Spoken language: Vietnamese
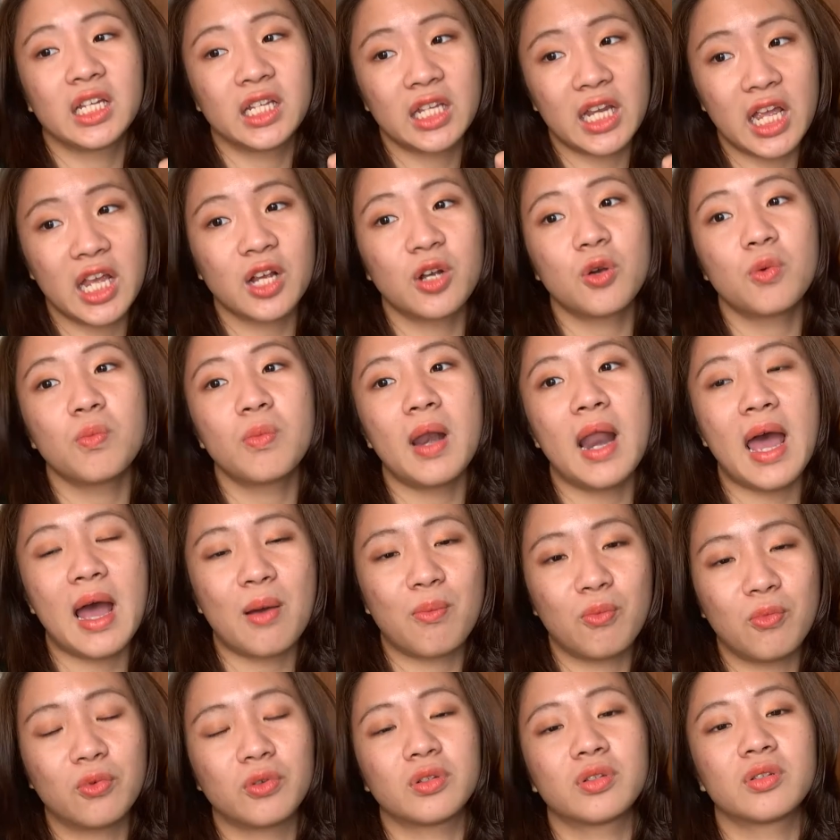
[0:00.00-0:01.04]
Đấy cũng là
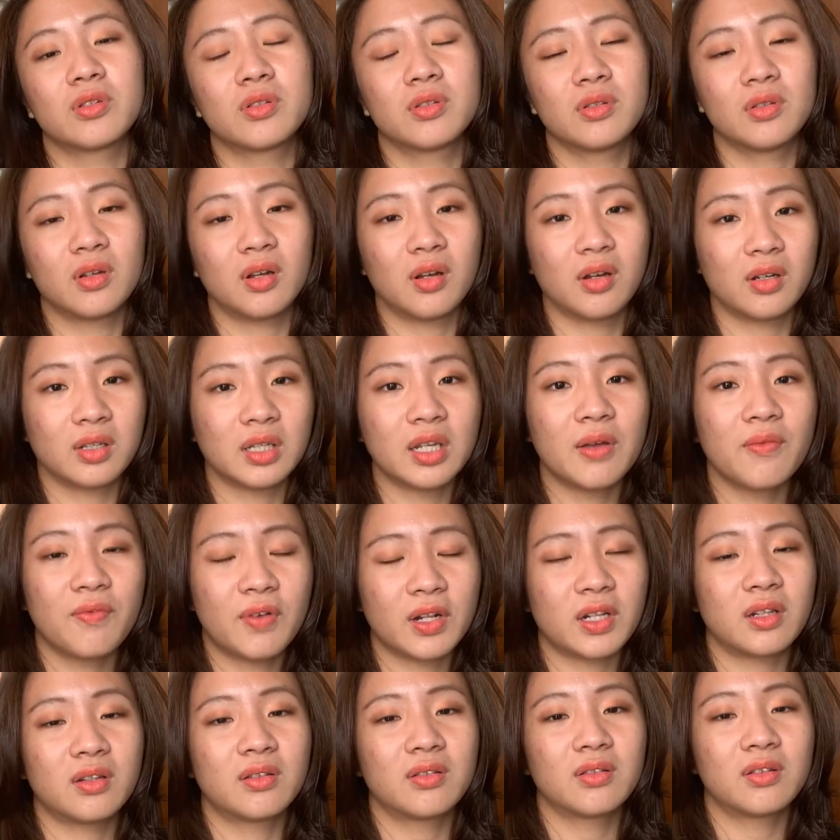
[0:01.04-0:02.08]
một uh, nhân
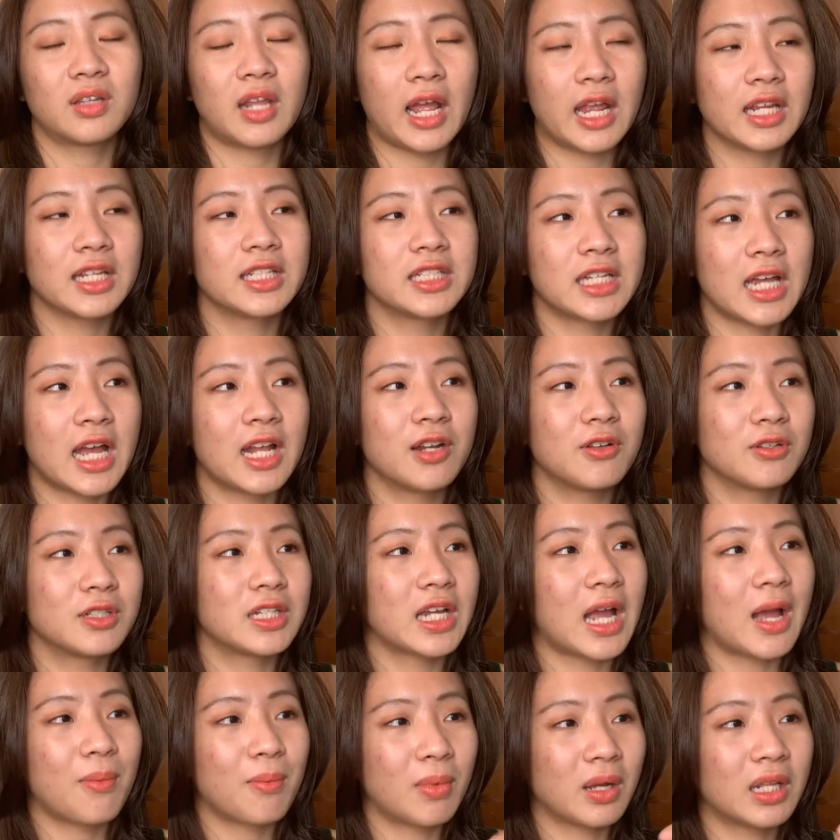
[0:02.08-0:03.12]
vật thanh tra điều
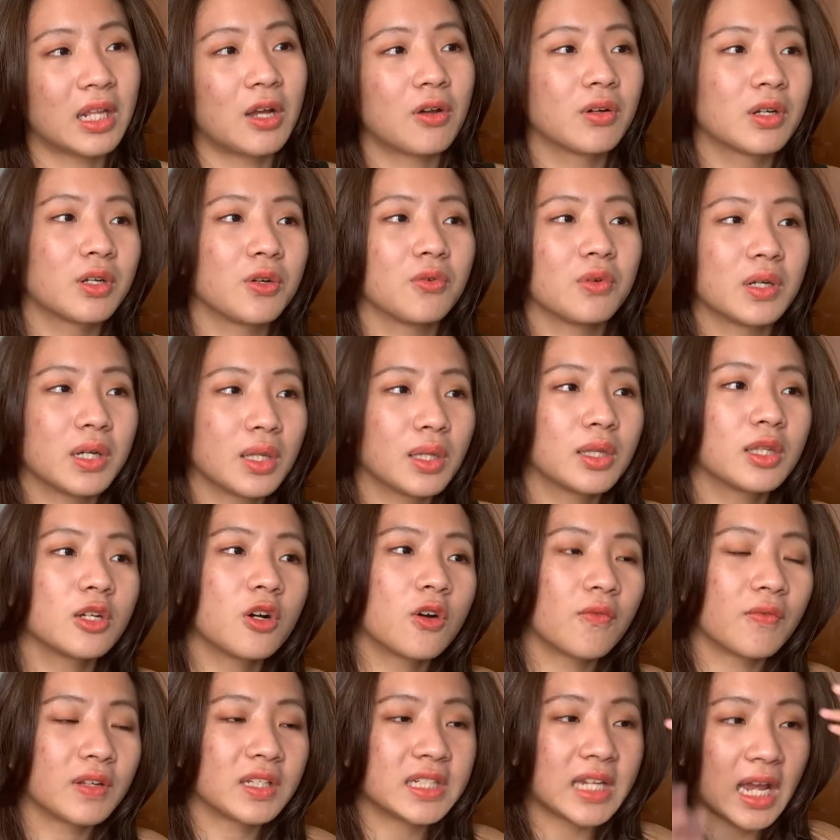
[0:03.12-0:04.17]
tra mà theo kiểu nghiện
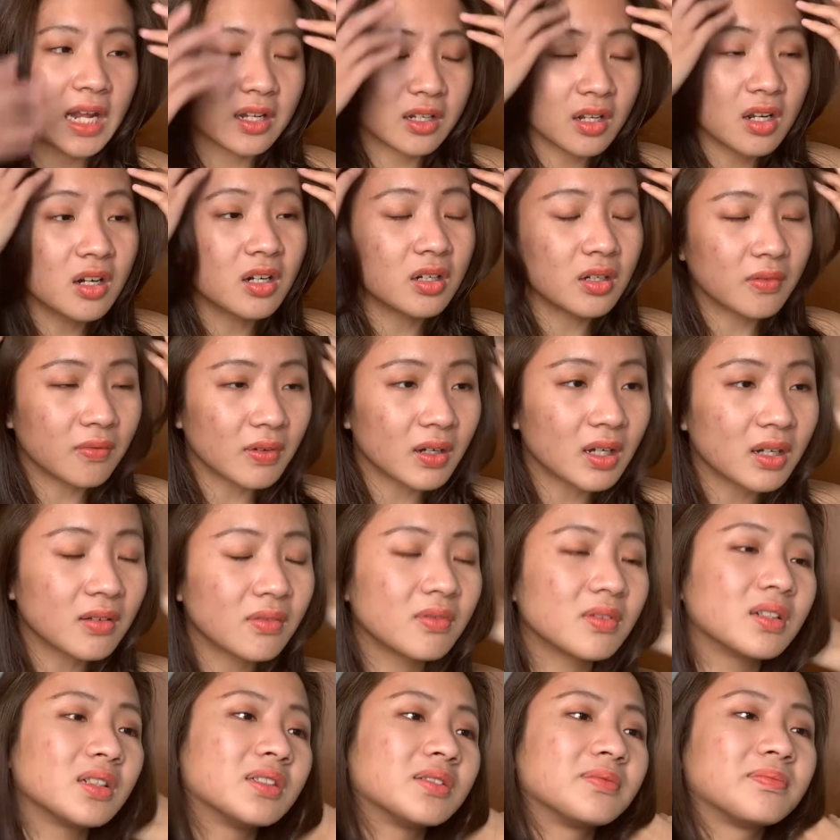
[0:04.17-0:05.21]
rượu và chán đời và,
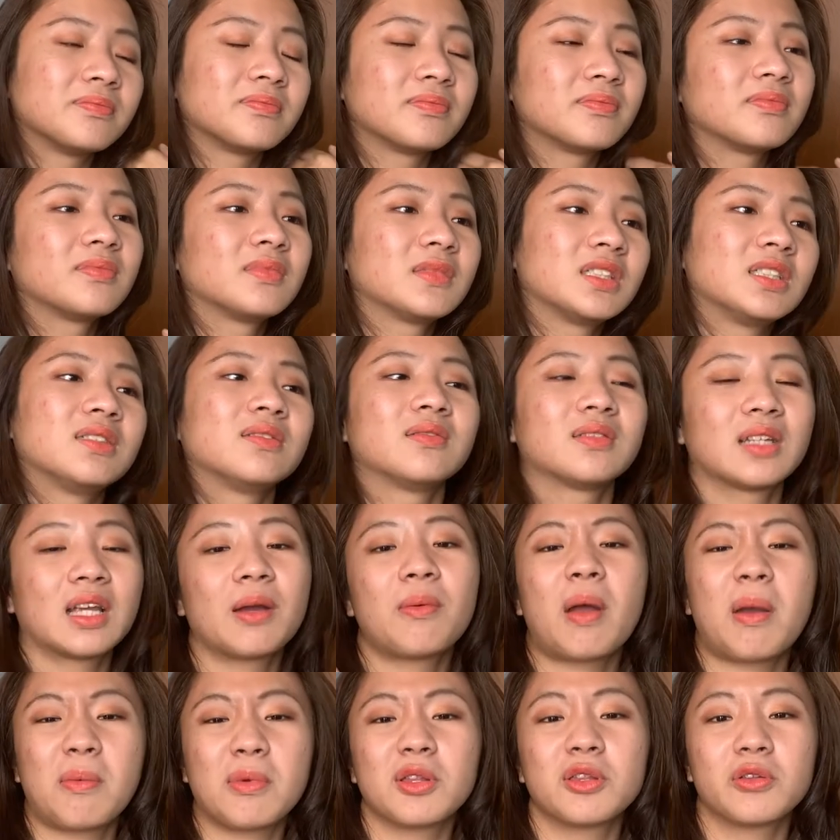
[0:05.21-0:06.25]
và
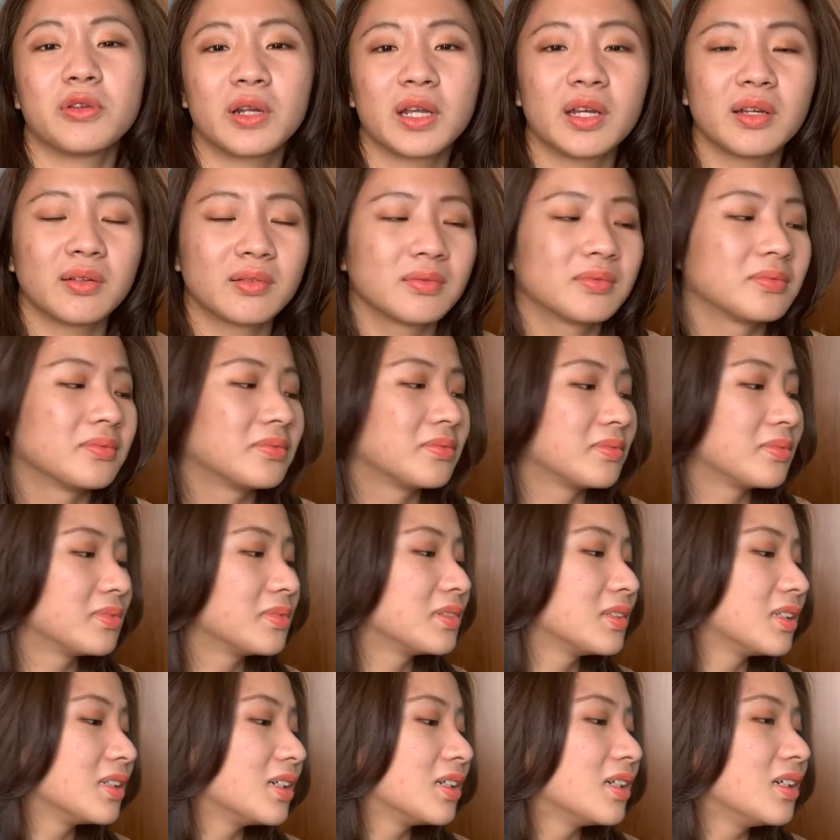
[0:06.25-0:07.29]
các bạn bây giờ đây
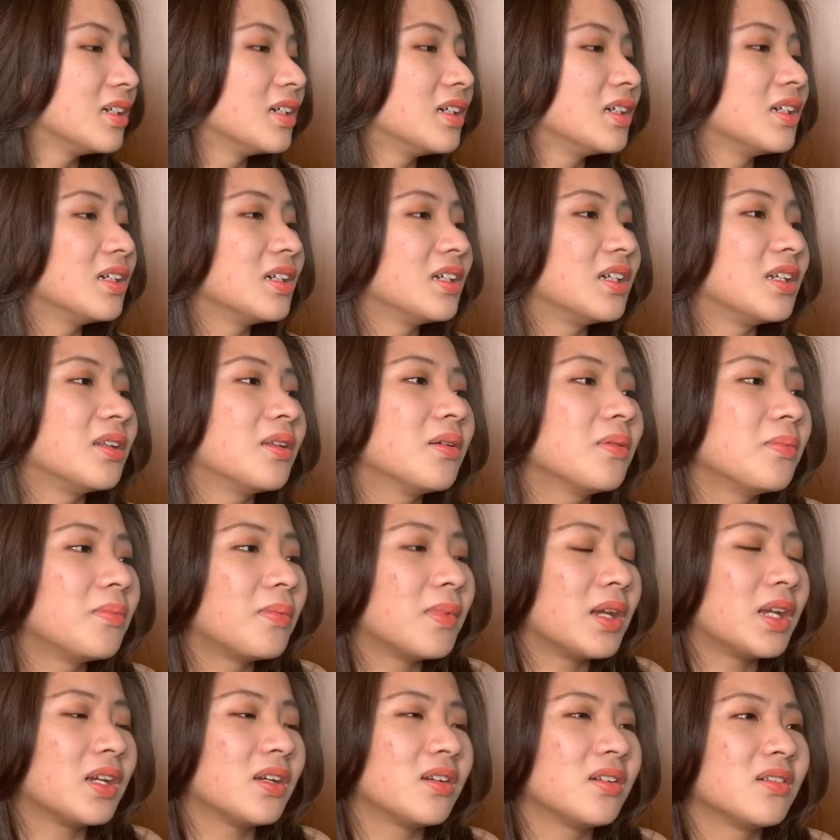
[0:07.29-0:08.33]
ý là
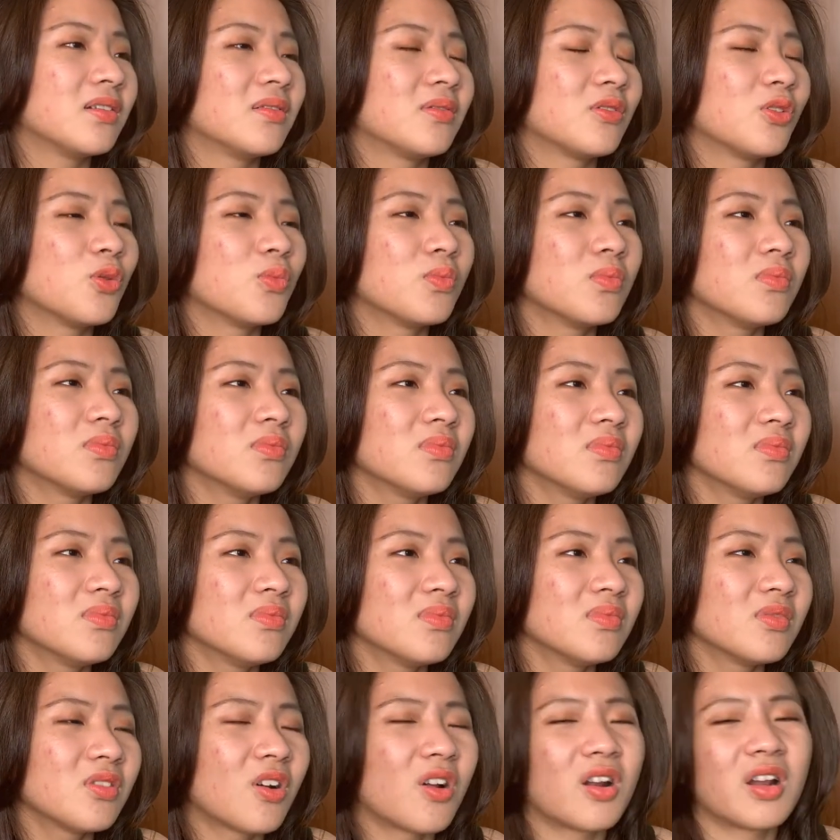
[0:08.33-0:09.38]
mình cũng
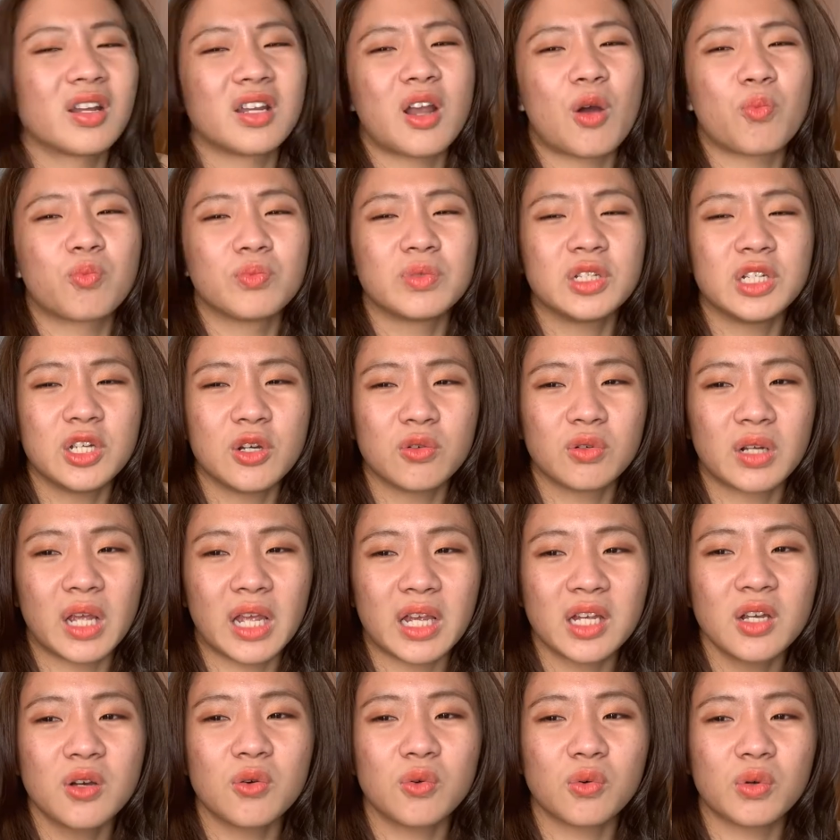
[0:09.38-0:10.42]
gọi là đọc nhiều
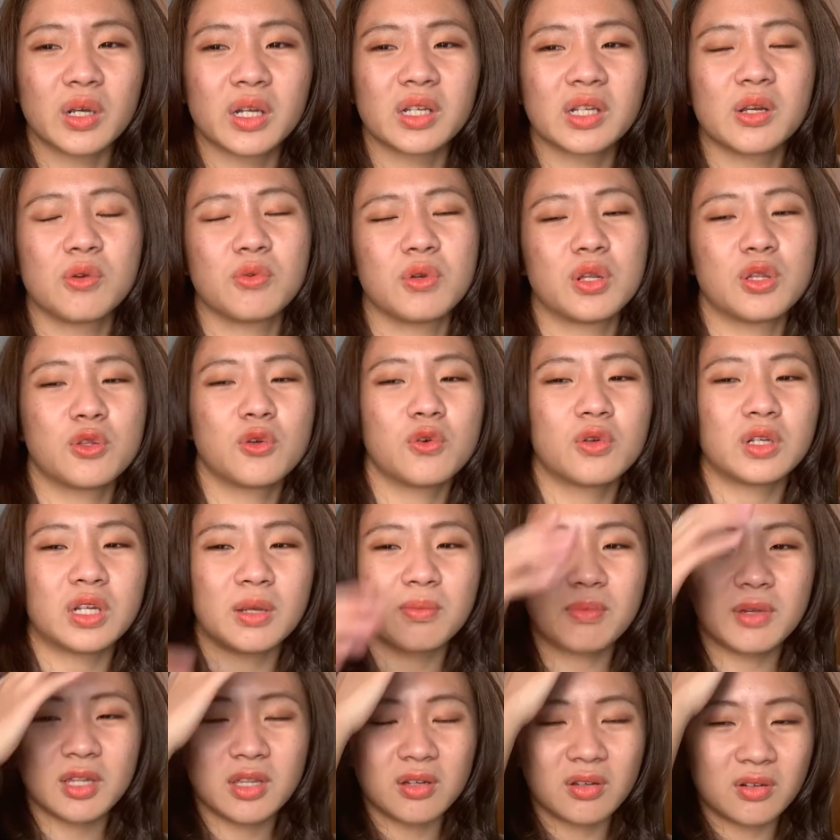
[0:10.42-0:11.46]
cái kiểu điều đấy rồi
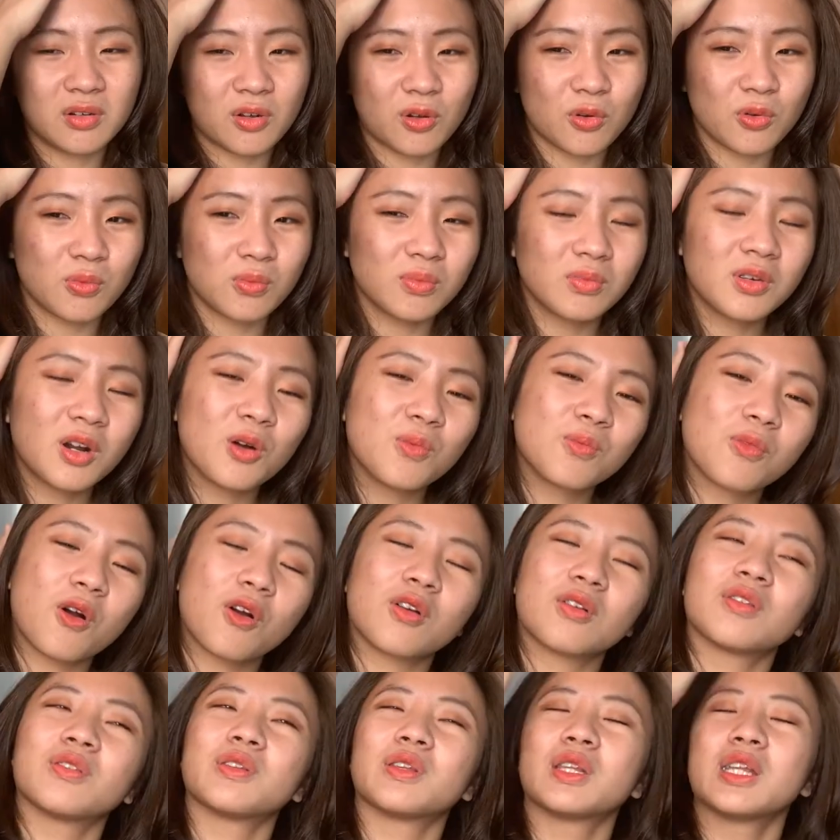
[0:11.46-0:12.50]
nhưng bây giờ nó cũng không
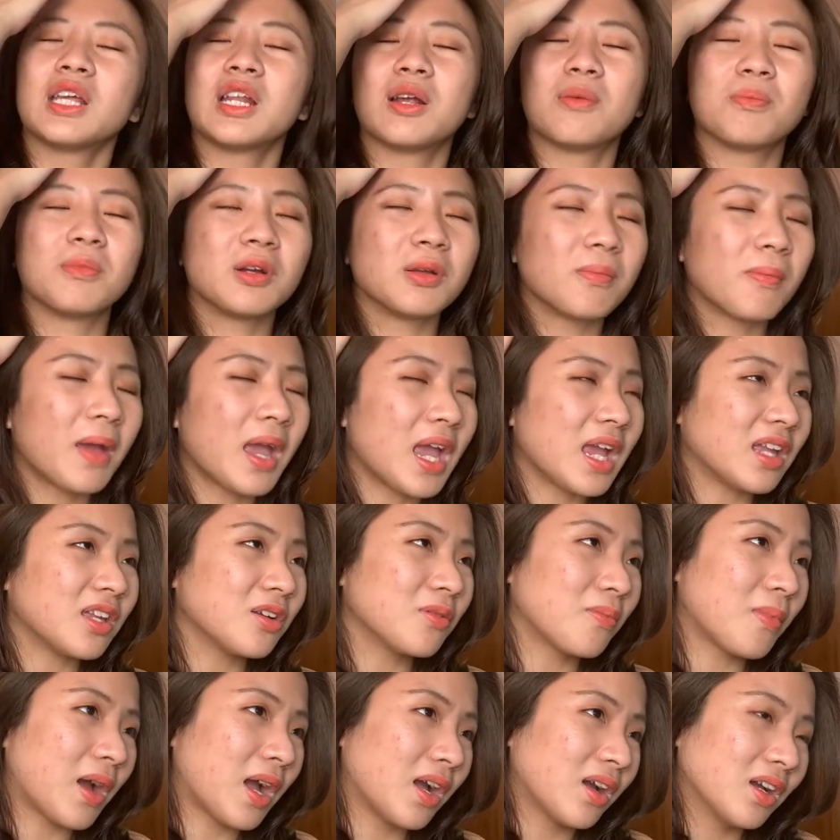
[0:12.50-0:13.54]
còn cái gì là mới mẻ
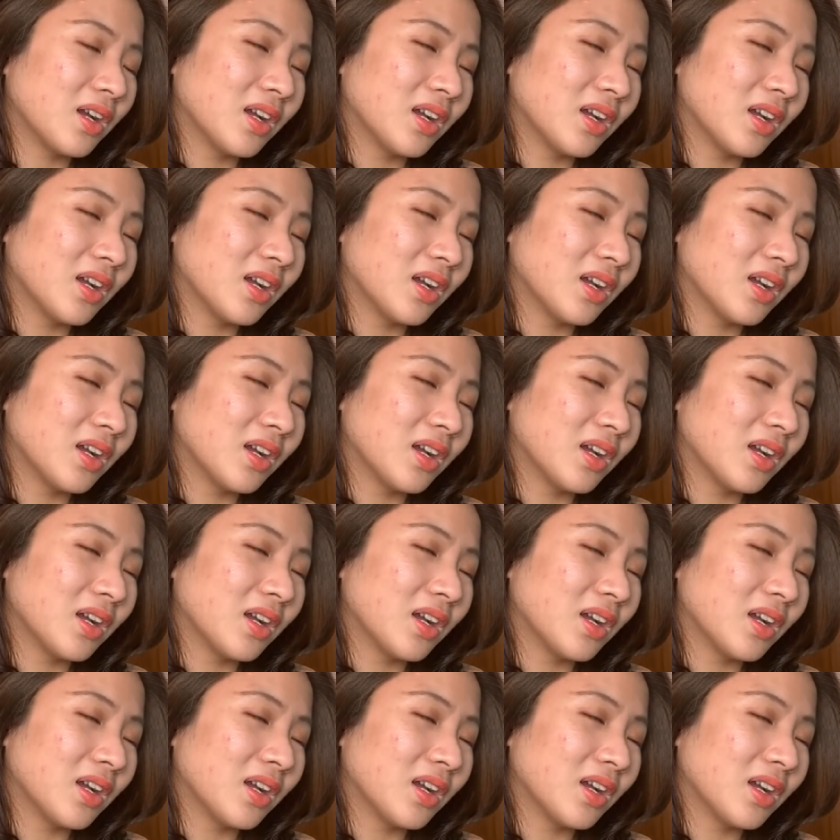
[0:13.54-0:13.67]
nhưng mà